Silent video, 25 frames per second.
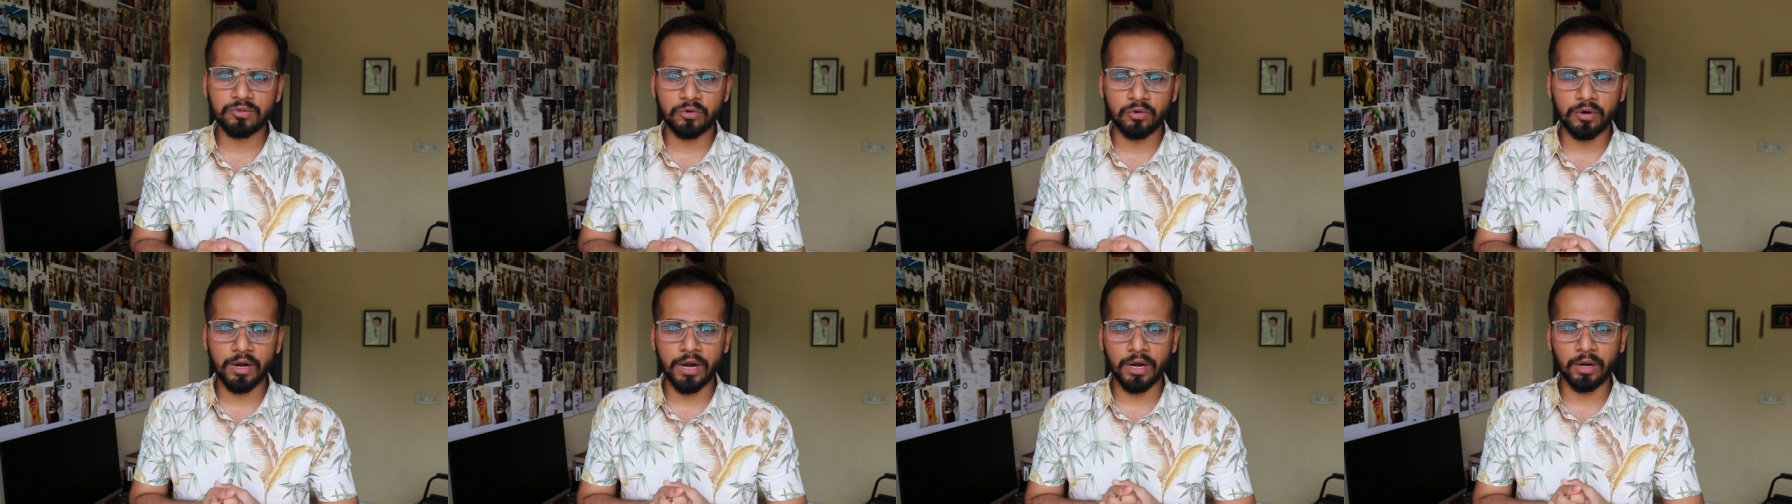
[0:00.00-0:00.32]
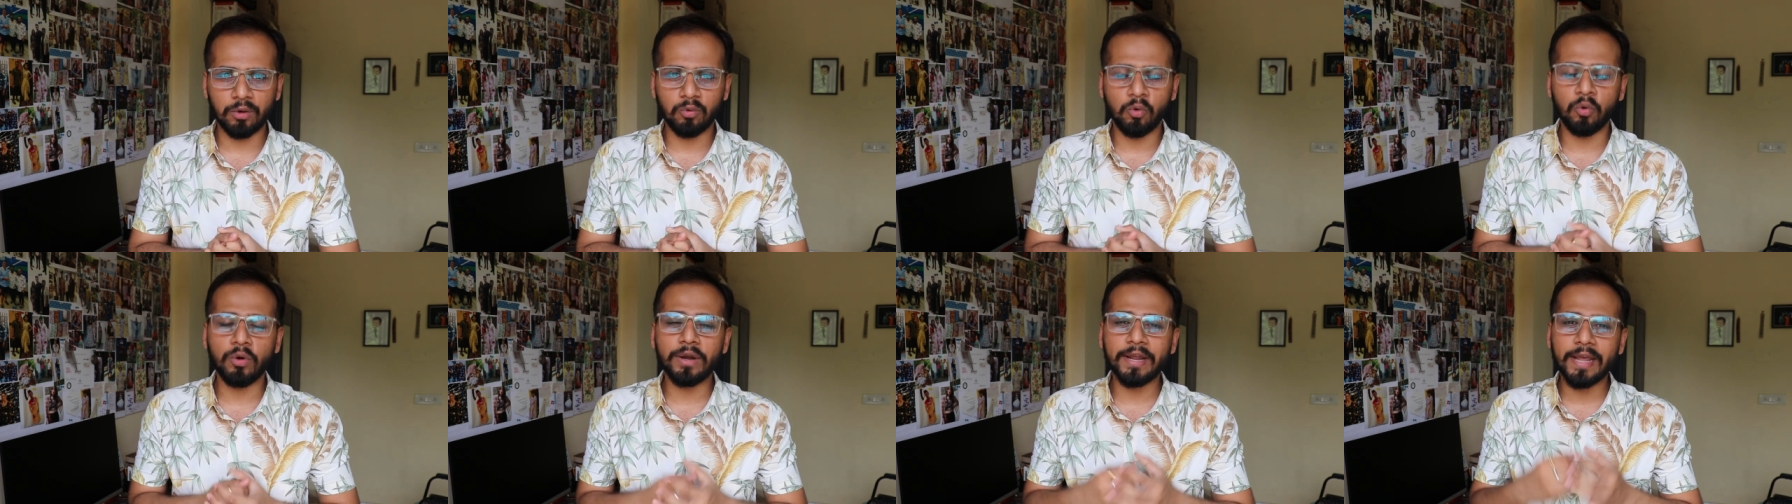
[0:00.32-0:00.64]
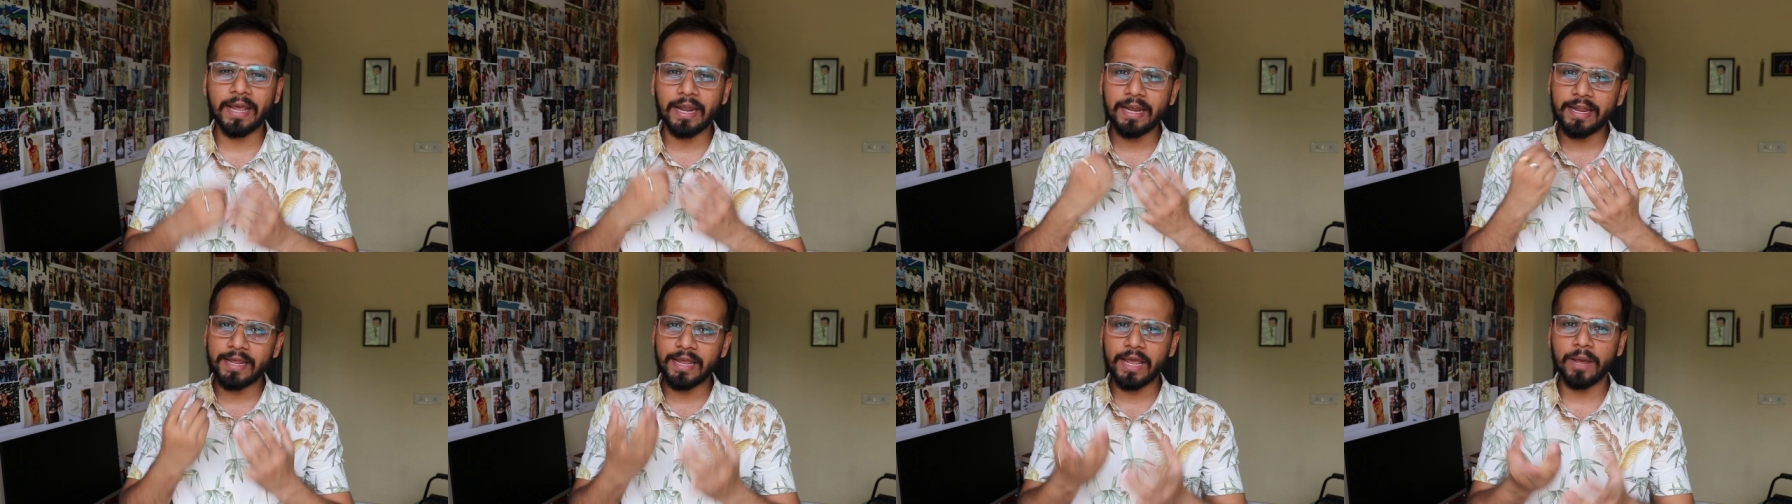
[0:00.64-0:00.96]
स्टूडेंट
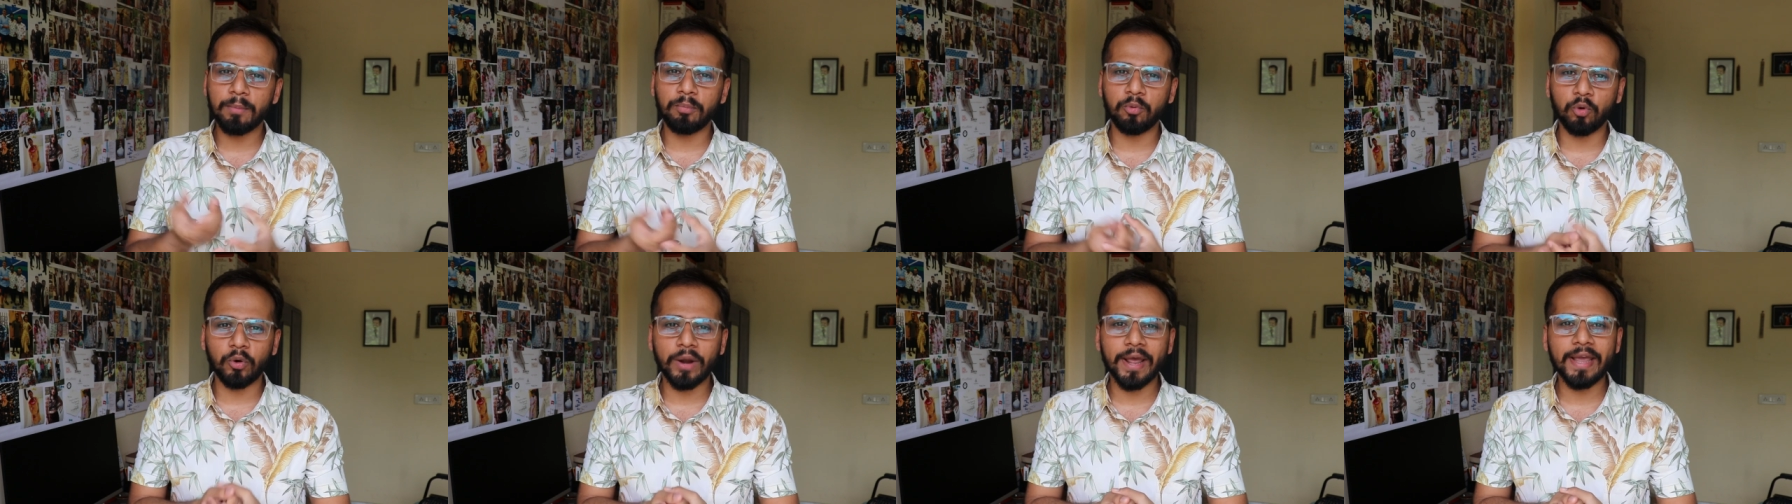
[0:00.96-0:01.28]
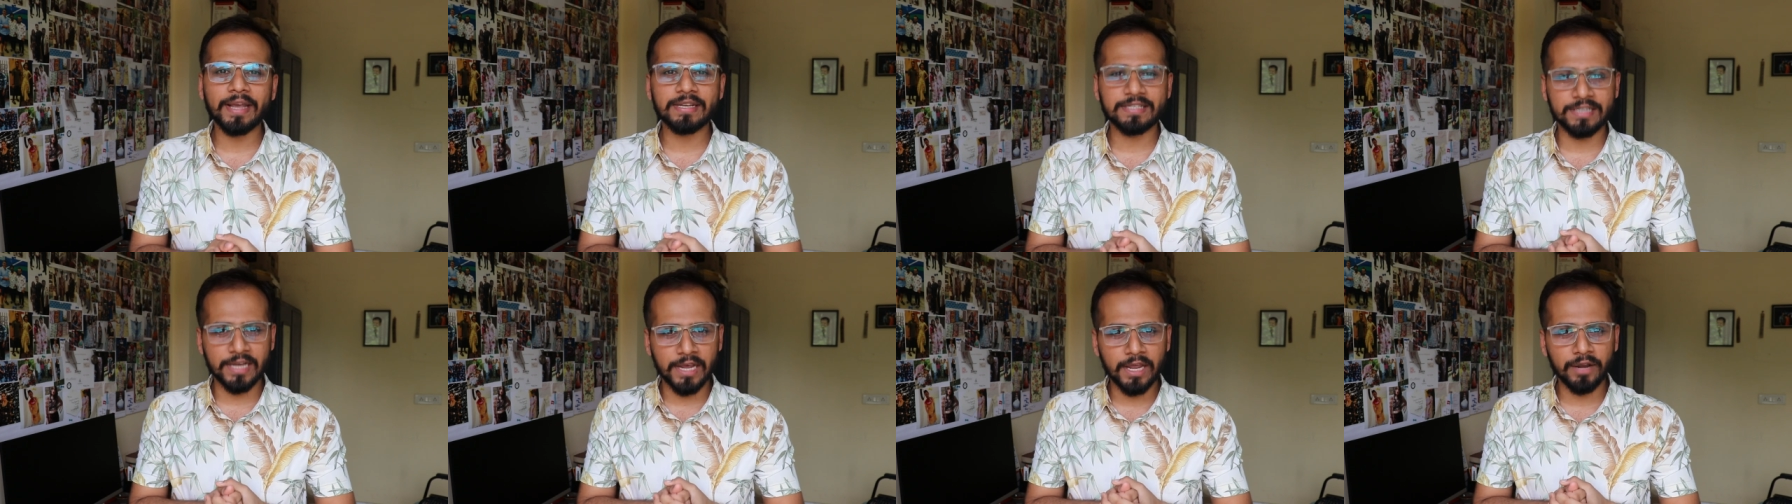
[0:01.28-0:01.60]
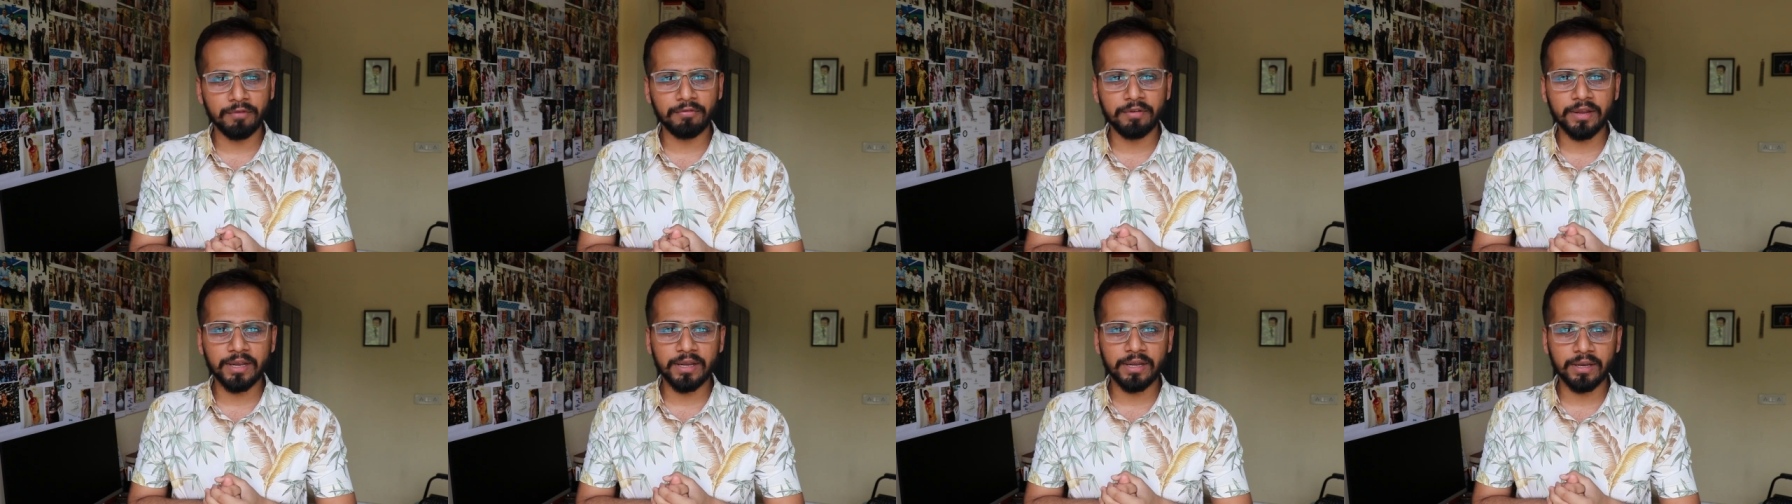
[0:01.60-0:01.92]
उनके लिए पूरा एक
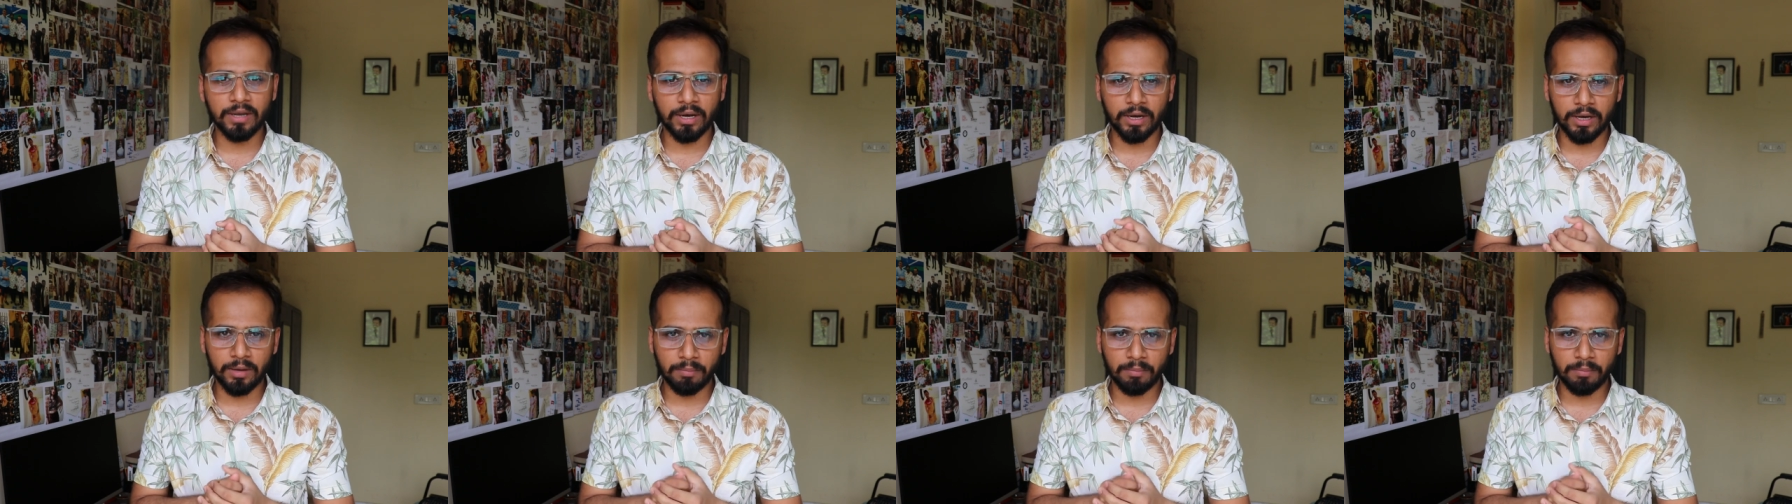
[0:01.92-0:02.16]
जैन भी